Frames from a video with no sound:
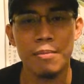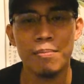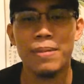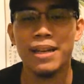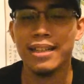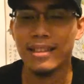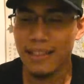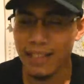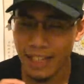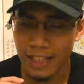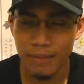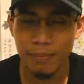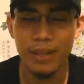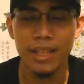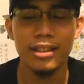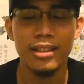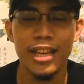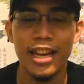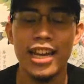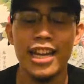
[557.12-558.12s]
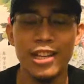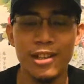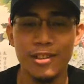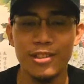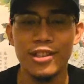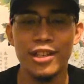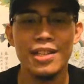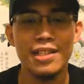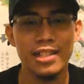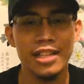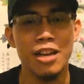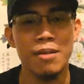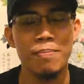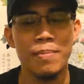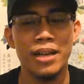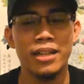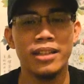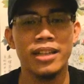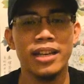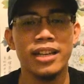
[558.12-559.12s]
At let me tell you this,
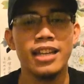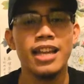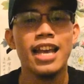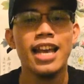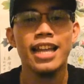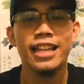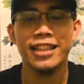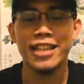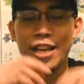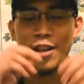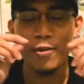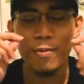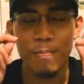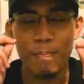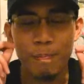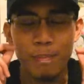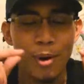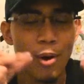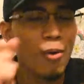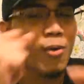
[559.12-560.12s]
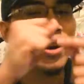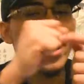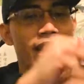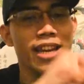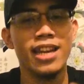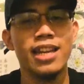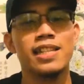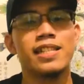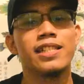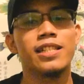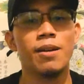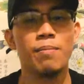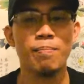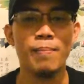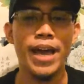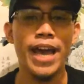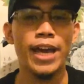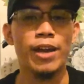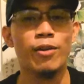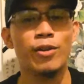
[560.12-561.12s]
kapatid, na yung brokenness na
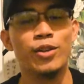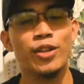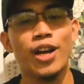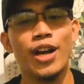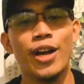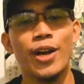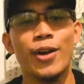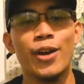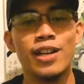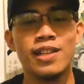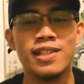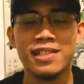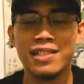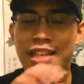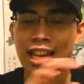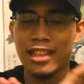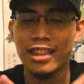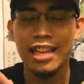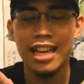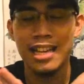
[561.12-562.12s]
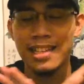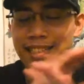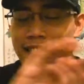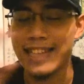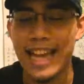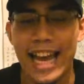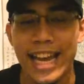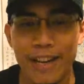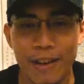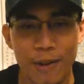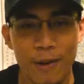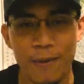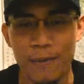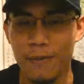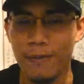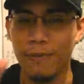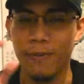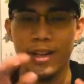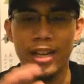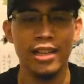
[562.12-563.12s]
meron ka ngayon, it's not a sign of
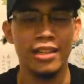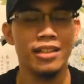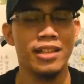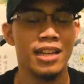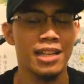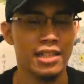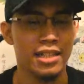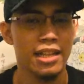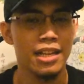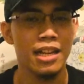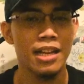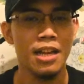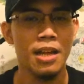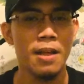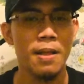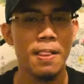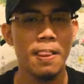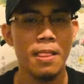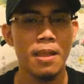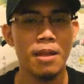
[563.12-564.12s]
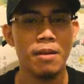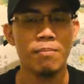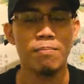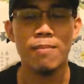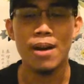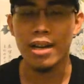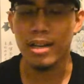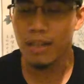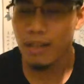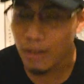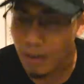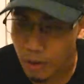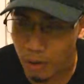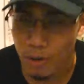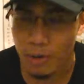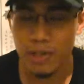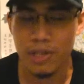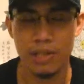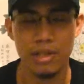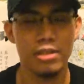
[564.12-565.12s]
weakness.
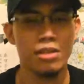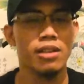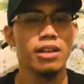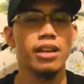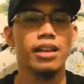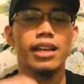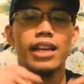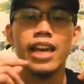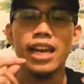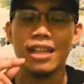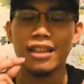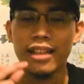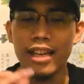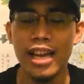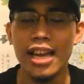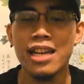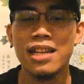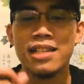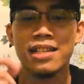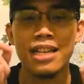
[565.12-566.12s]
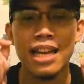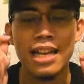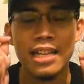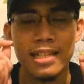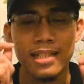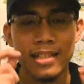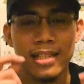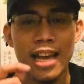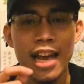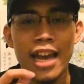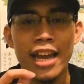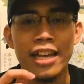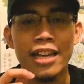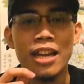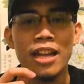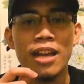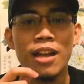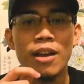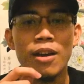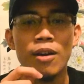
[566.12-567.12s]
Bagkus, it is a
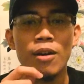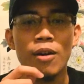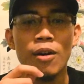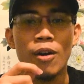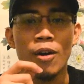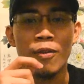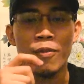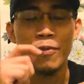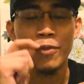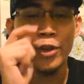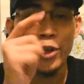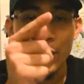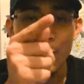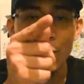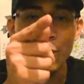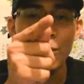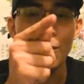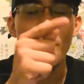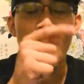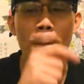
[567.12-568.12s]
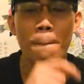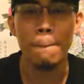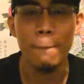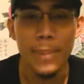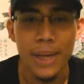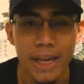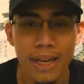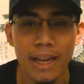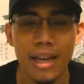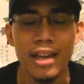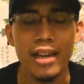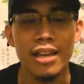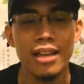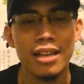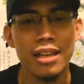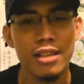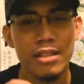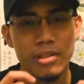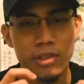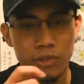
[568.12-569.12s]
sign of you being
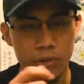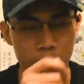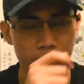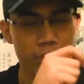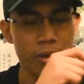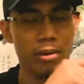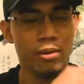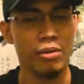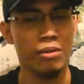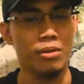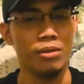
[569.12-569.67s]
strong.